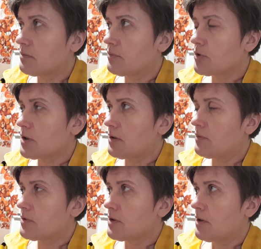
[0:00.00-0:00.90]
после
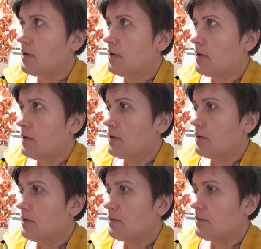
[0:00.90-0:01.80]

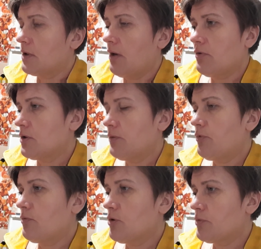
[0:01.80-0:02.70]
я вот не
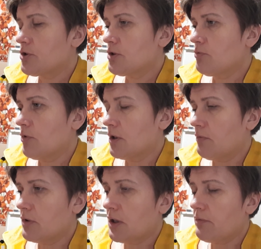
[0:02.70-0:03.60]
помню, почему. Но
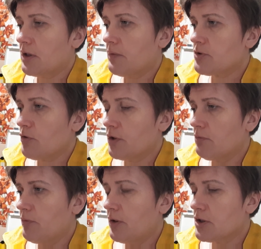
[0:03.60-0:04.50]
мы там на гипсовке
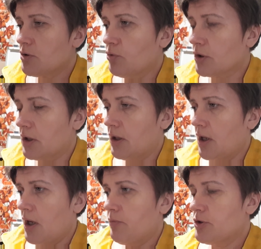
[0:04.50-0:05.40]
мы были с курткой.
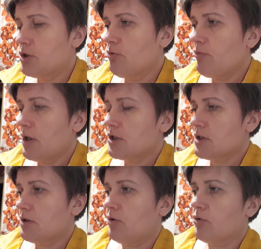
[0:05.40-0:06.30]
Почему у меня
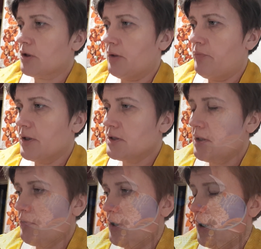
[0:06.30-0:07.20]
сейчас эта куртка без
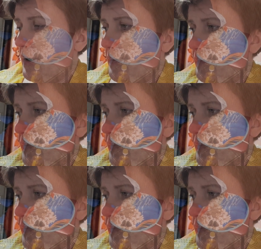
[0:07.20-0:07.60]
замка?